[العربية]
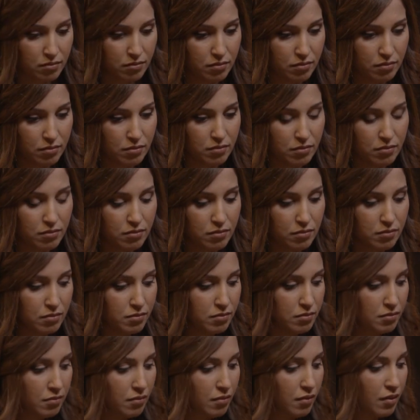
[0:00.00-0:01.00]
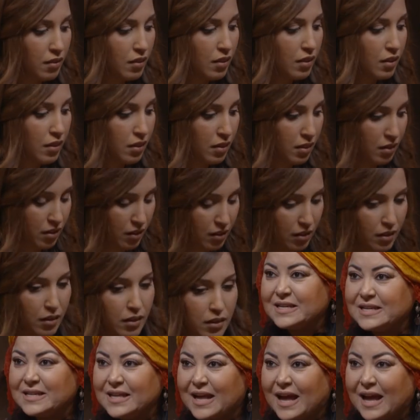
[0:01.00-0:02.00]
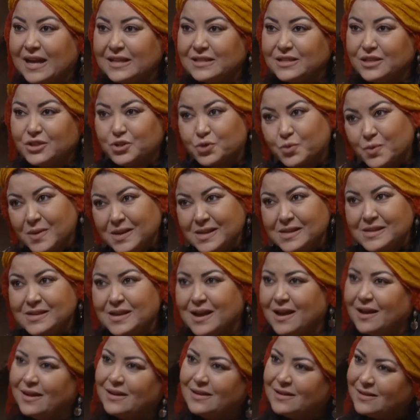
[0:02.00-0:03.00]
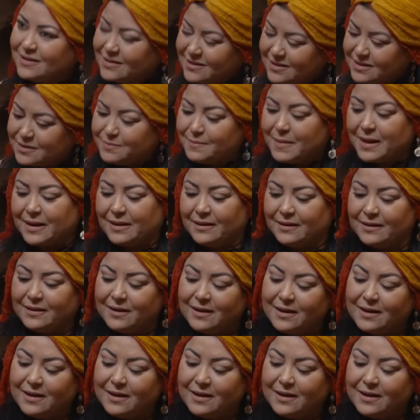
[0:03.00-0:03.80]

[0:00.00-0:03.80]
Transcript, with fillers: مع بعض وفي الطنجره زاده عندي شويه سمن